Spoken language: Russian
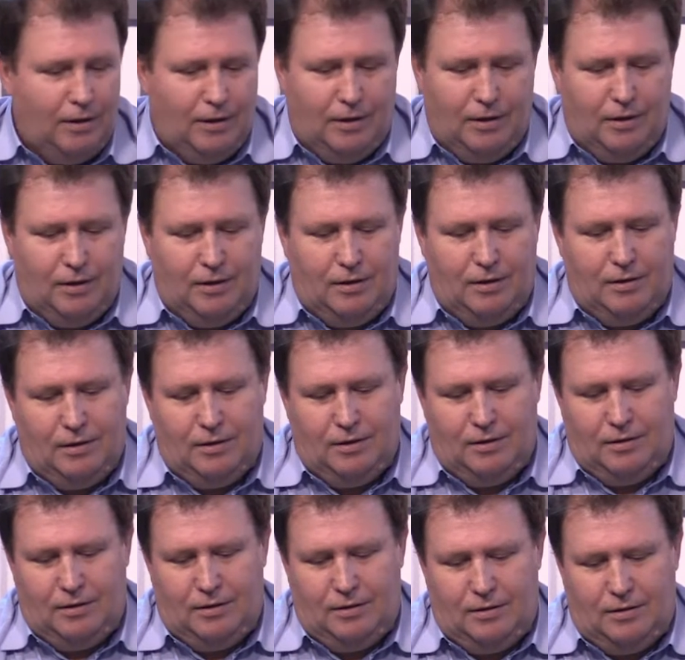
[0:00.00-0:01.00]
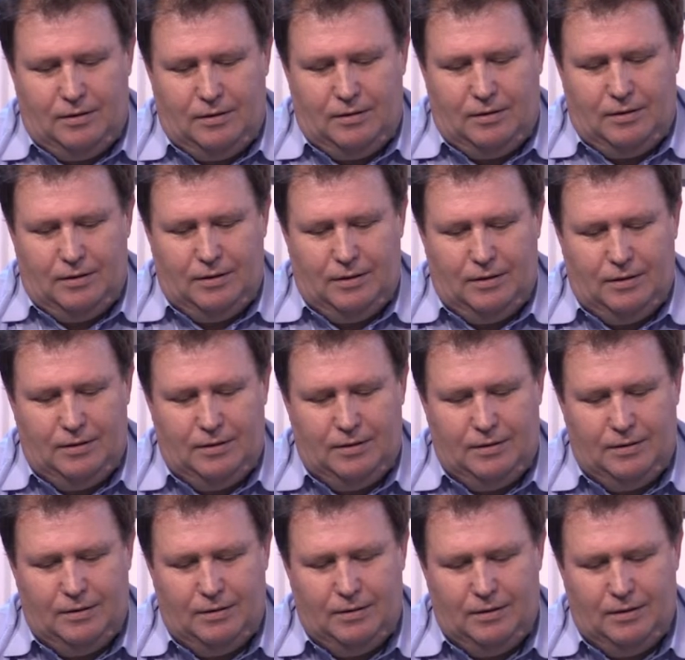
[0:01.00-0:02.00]
да.
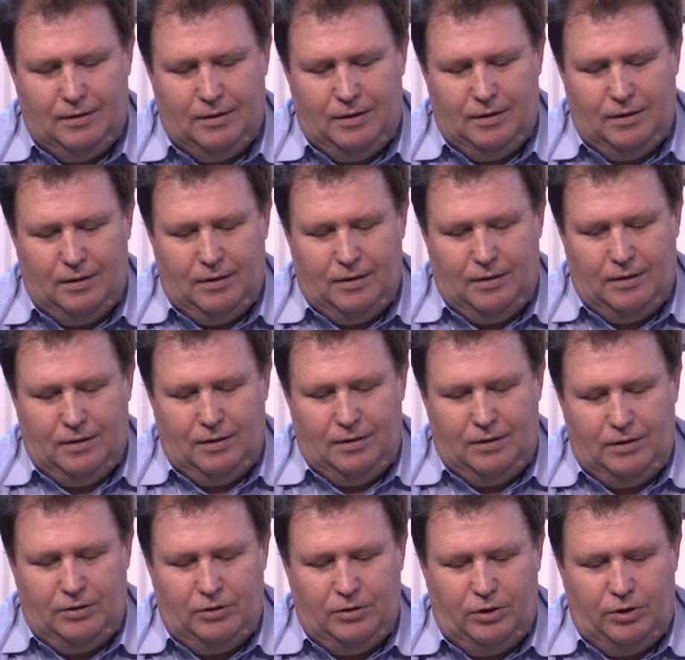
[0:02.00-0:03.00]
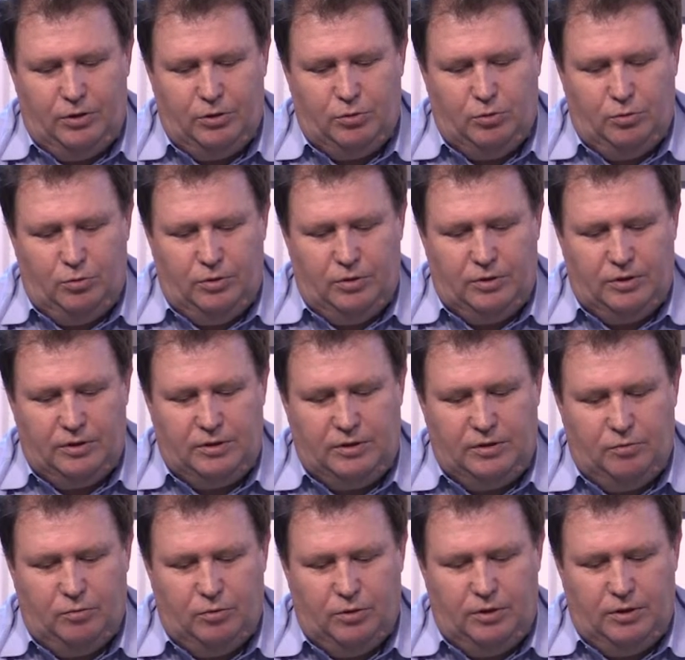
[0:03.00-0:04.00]
Интересуется.
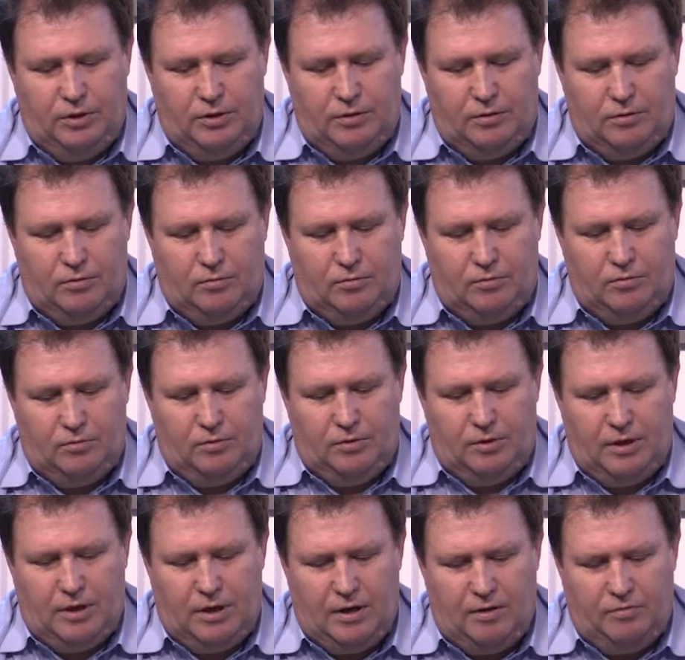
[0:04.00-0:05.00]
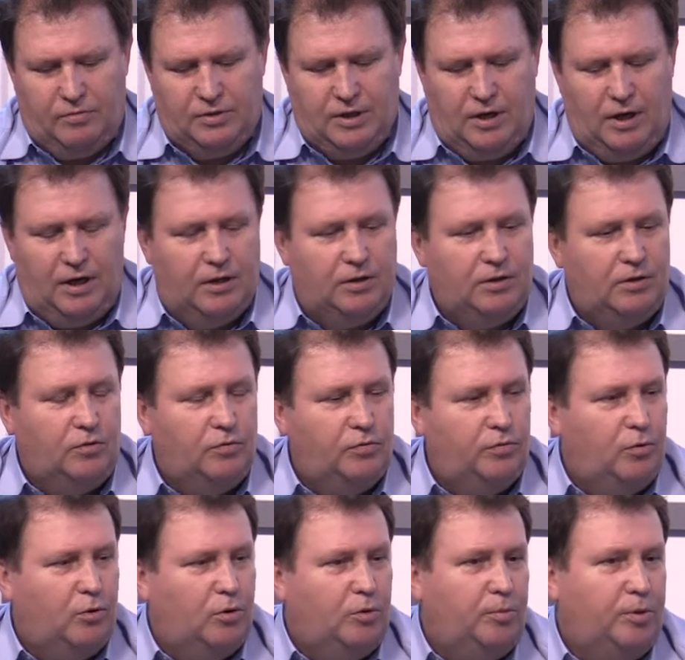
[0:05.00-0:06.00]
Сегодня на взгляд
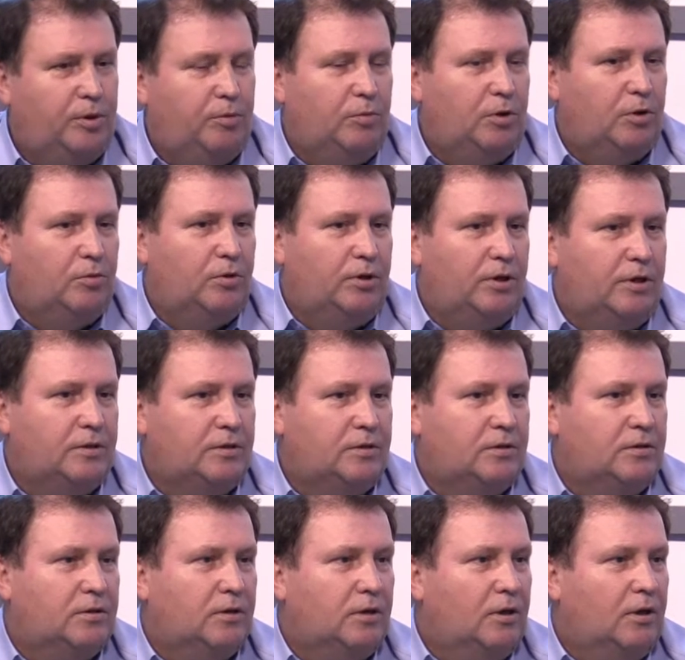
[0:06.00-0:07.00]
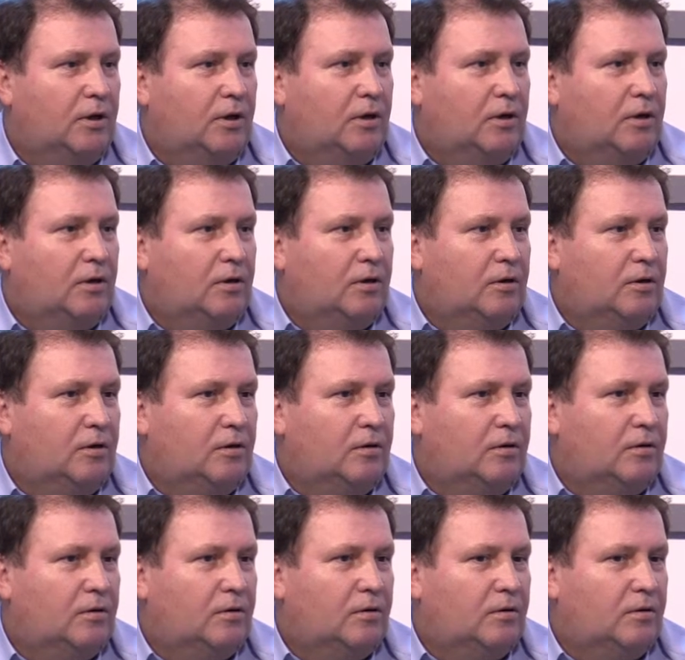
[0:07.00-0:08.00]
инфо, к примеру, есть
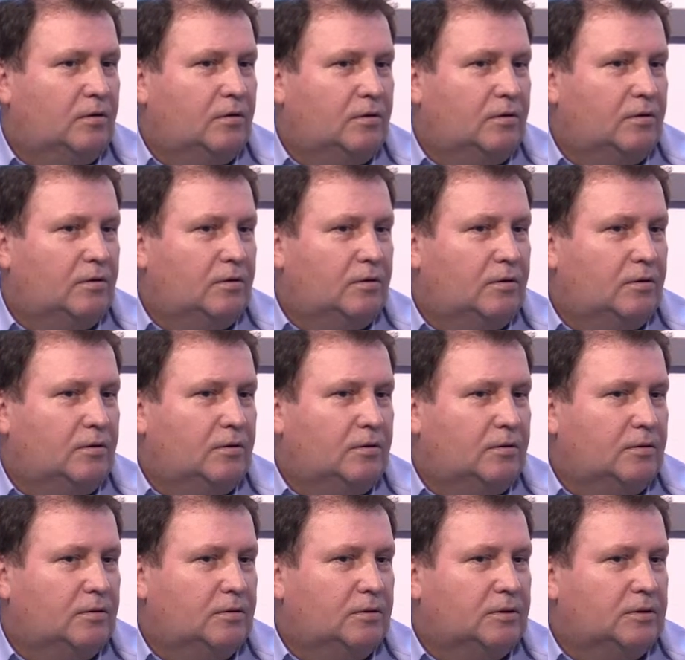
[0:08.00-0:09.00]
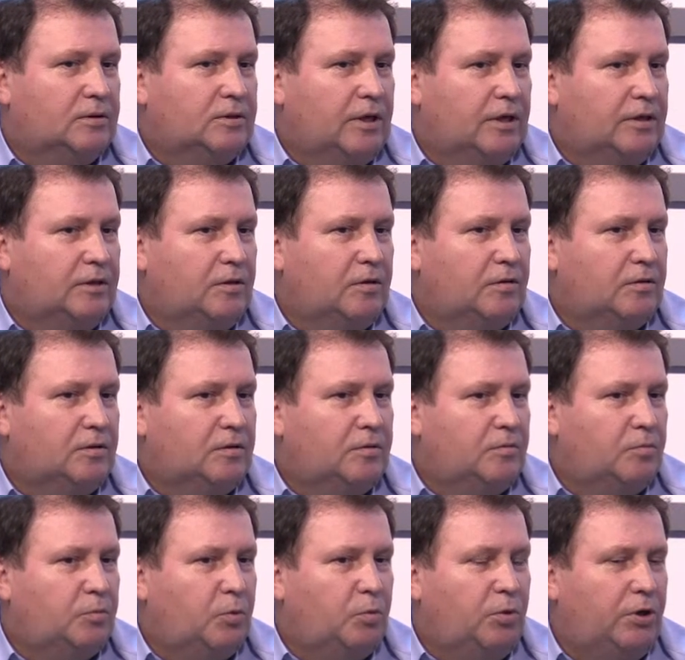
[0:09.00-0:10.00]
Э, стать,
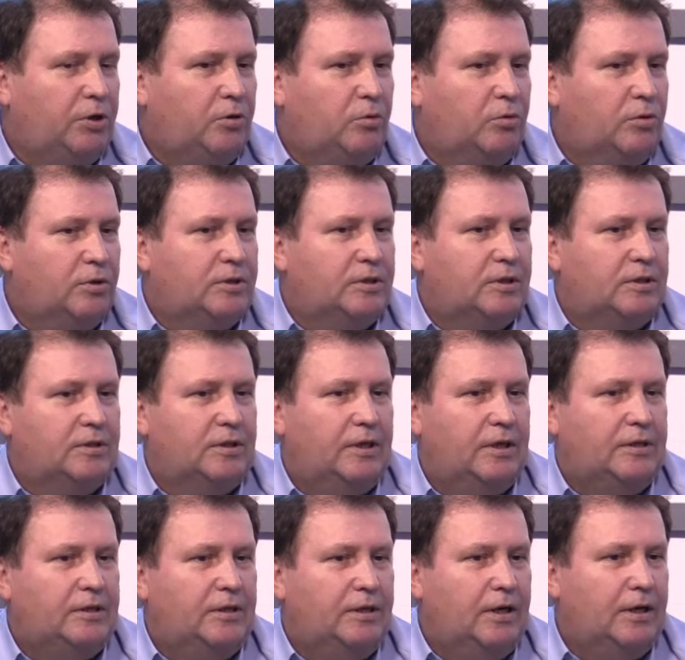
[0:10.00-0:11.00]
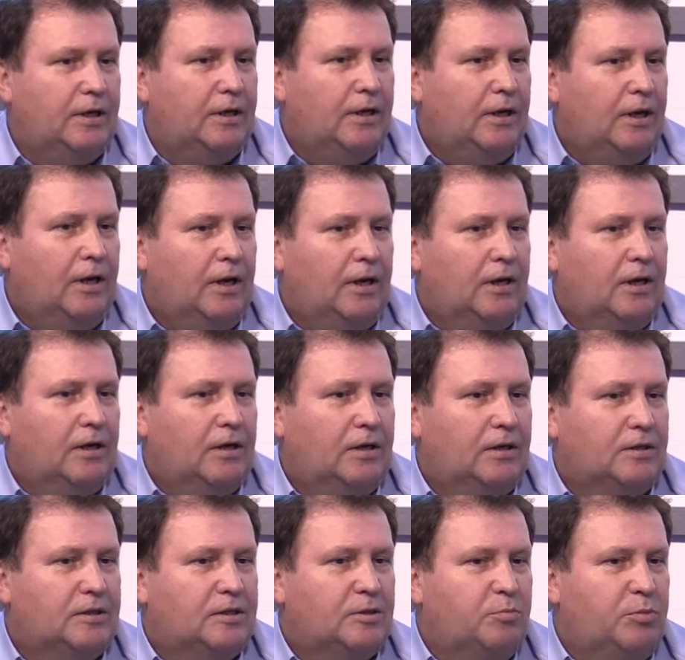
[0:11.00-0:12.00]
э, публикуется статья
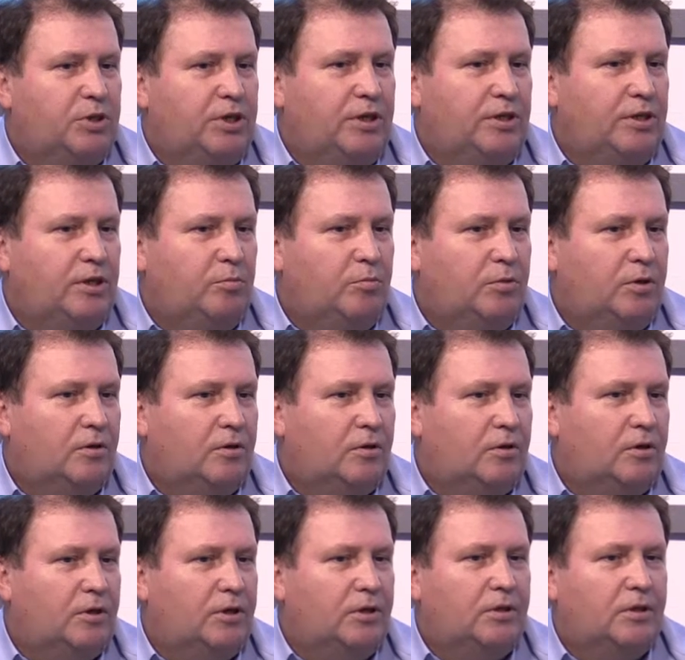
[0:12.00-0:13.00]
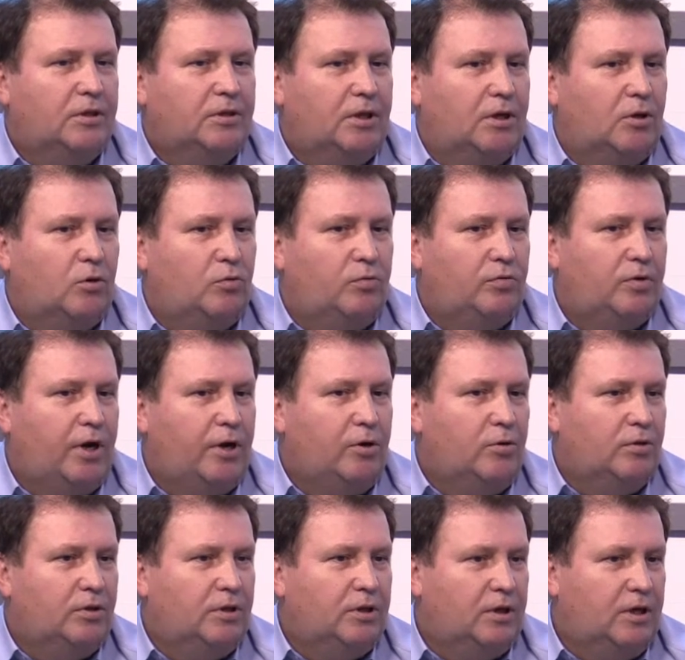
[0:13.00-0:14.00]
э, с мнениями редакторов
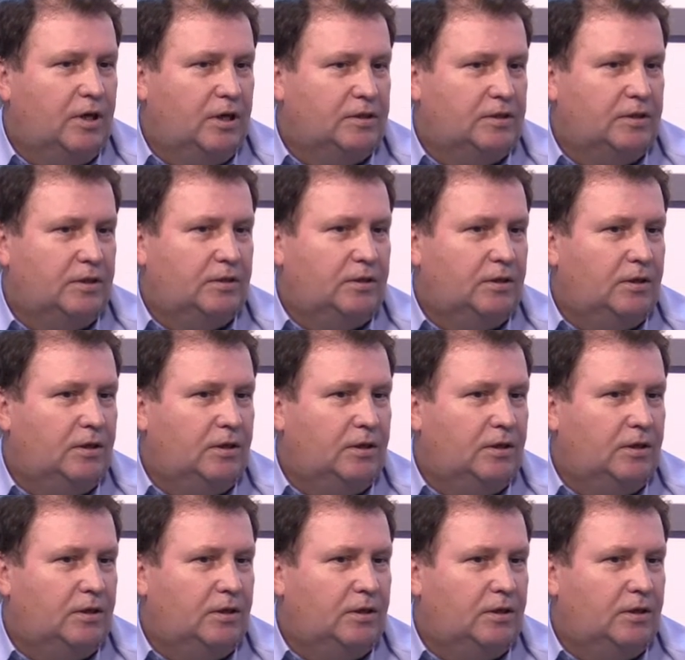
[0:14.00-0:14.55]
районных газет,